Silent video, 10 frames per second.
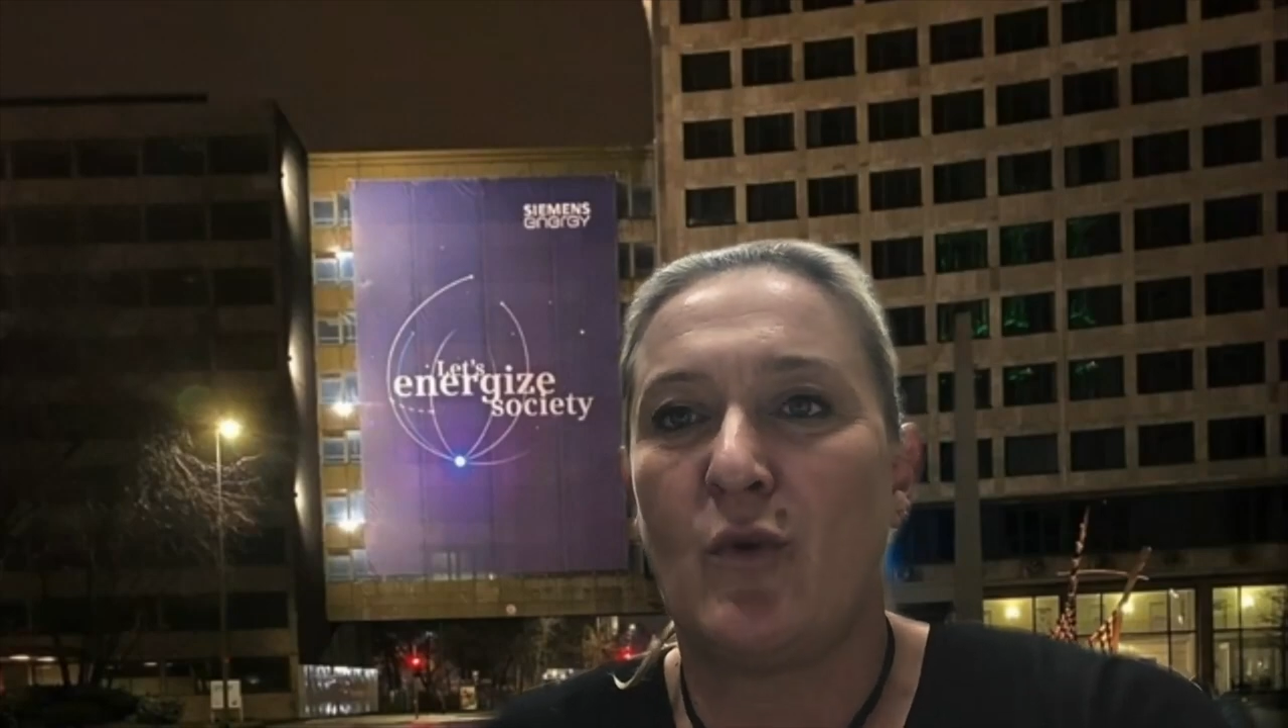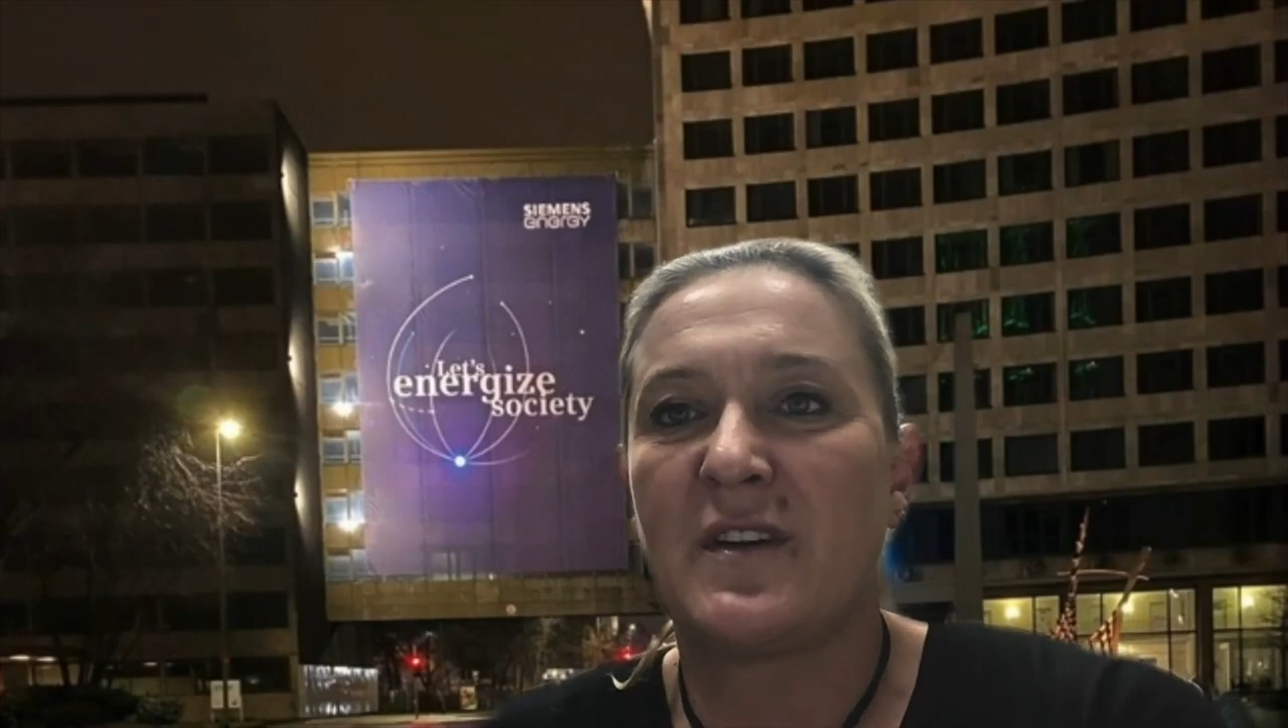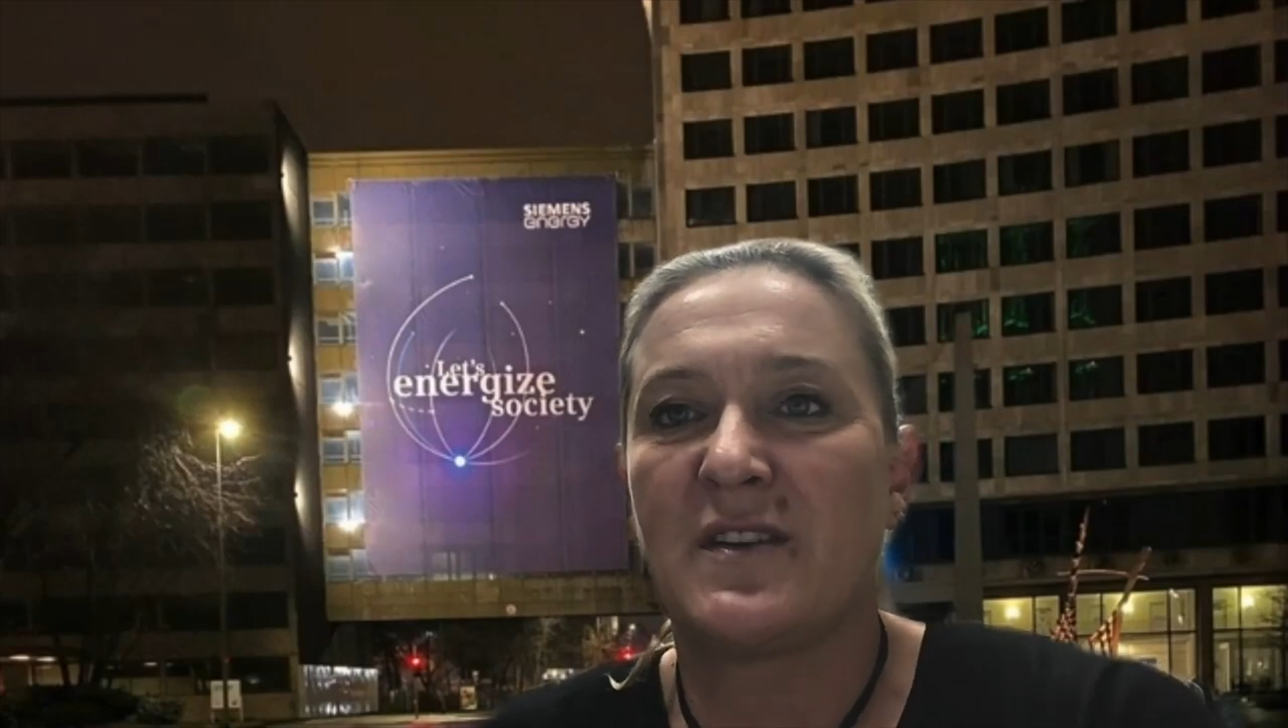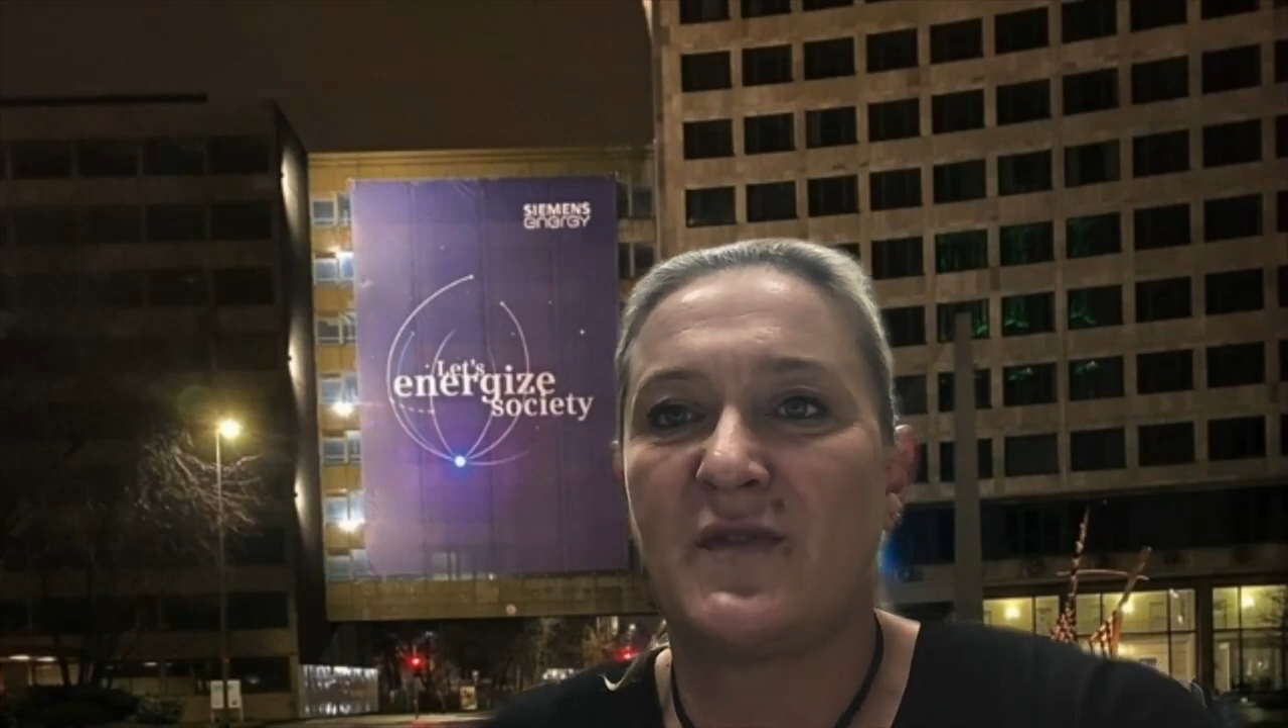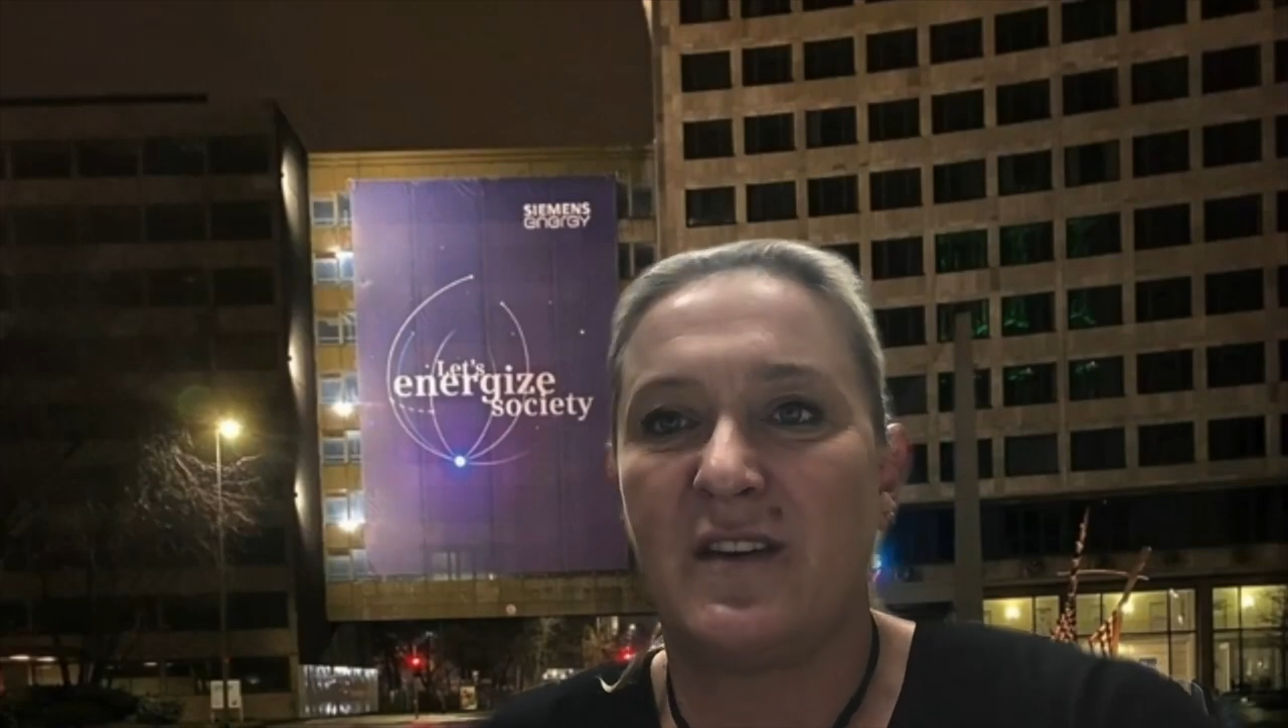
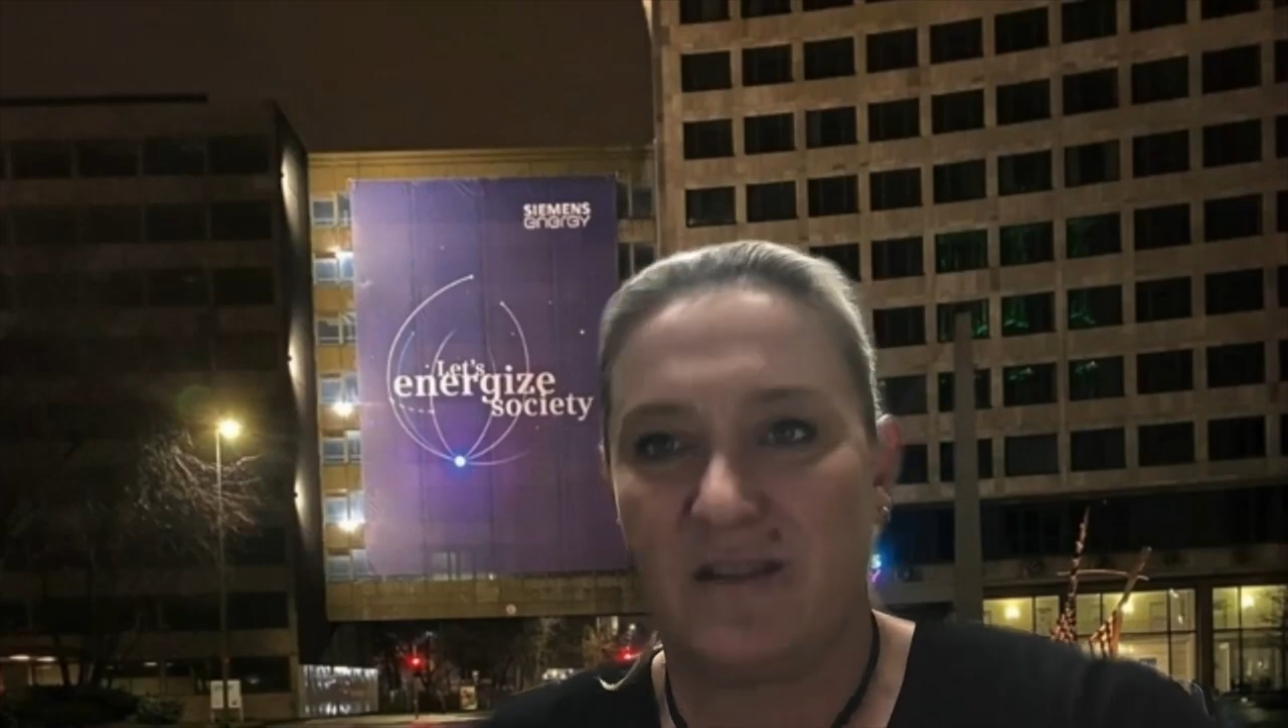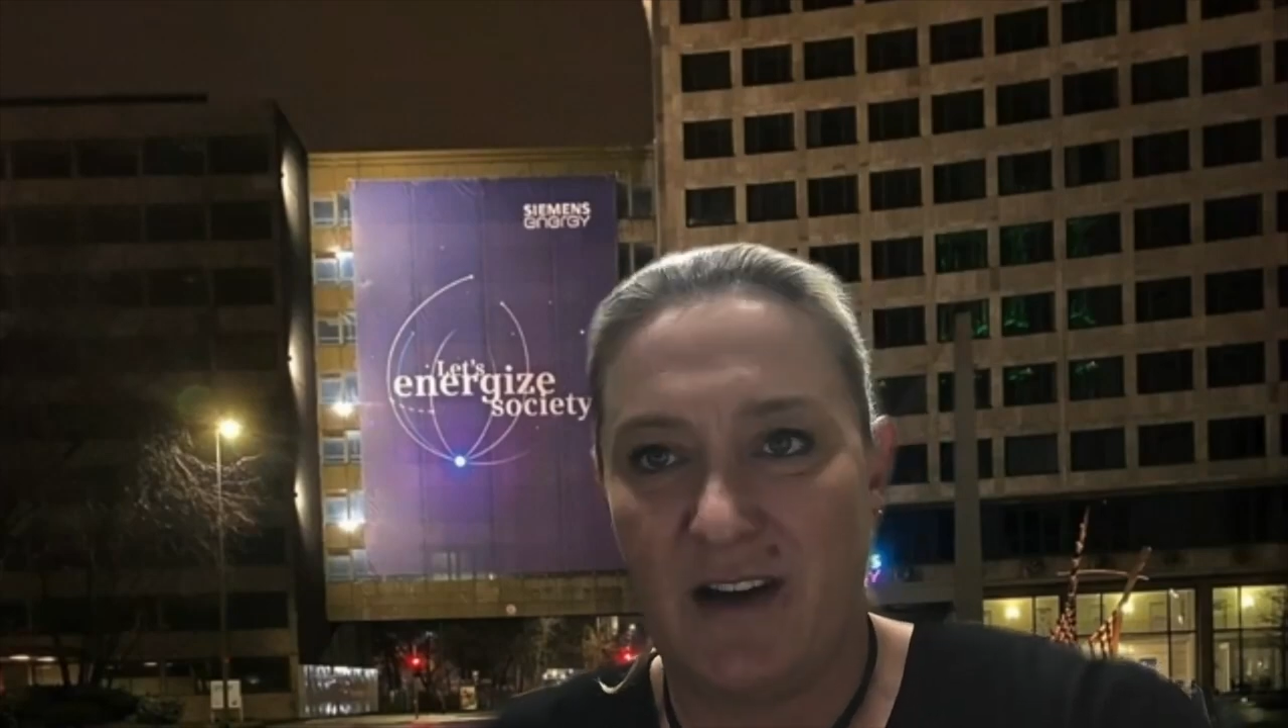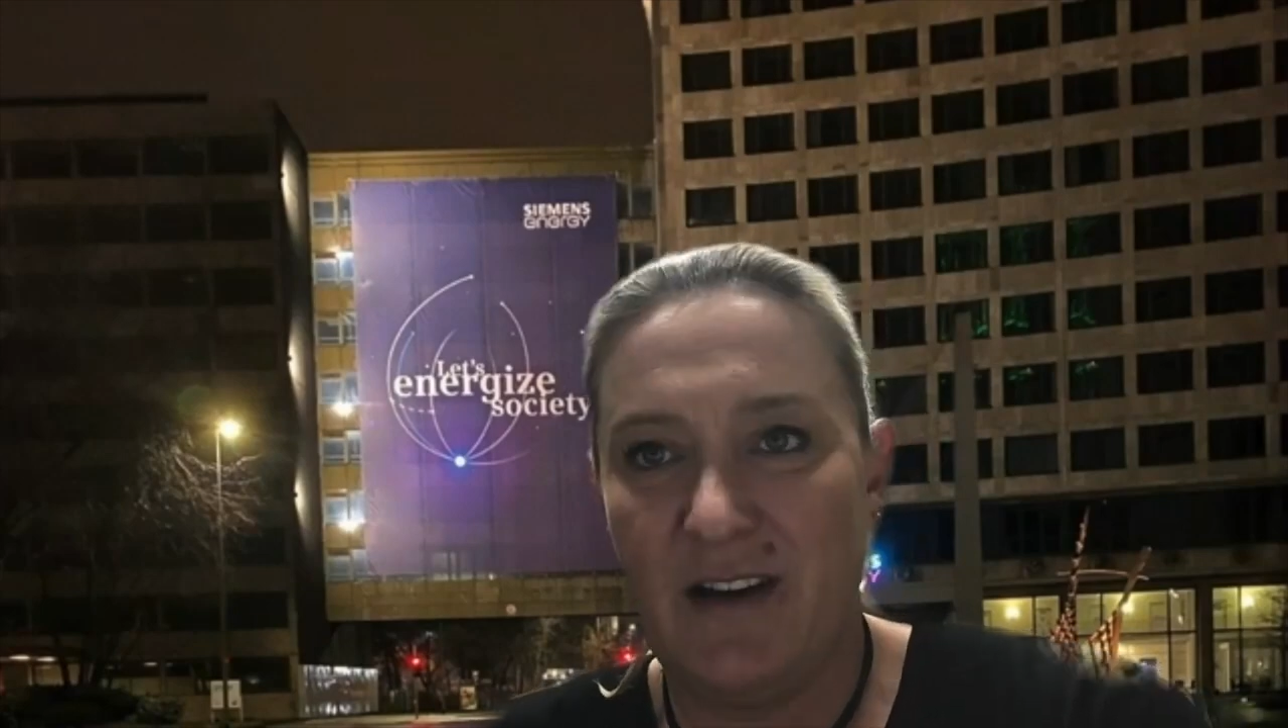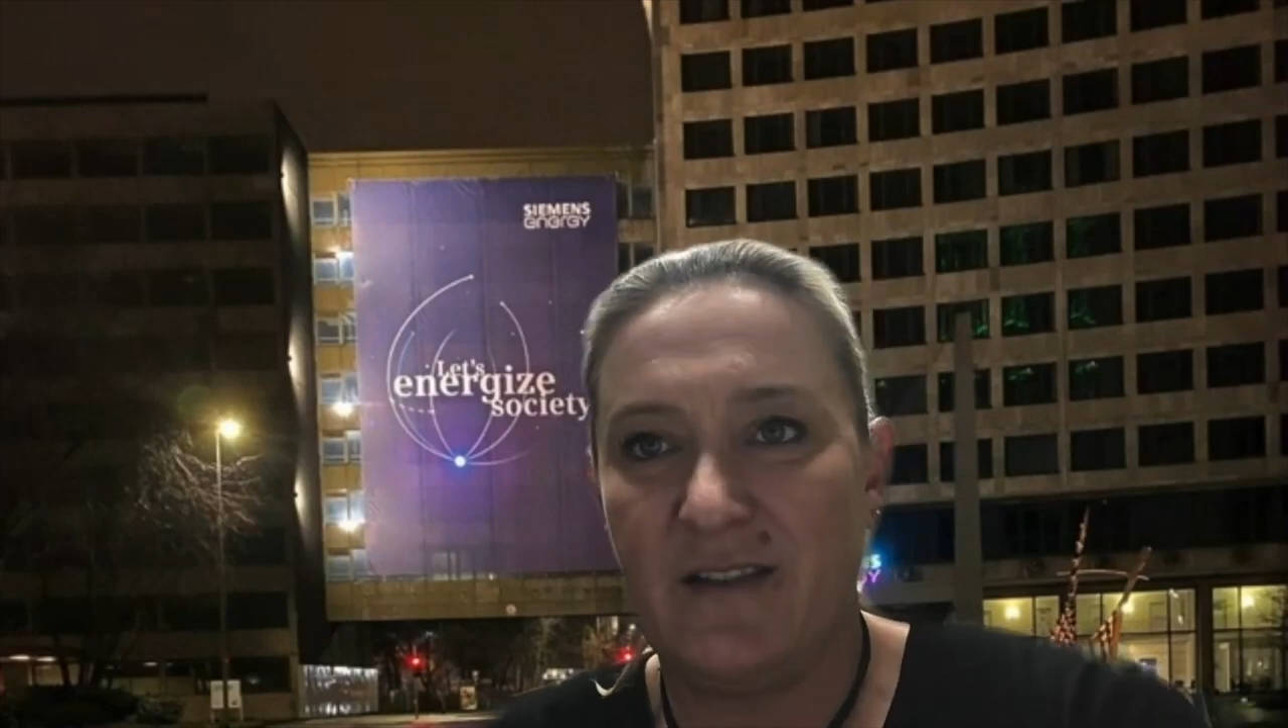dass wir Teil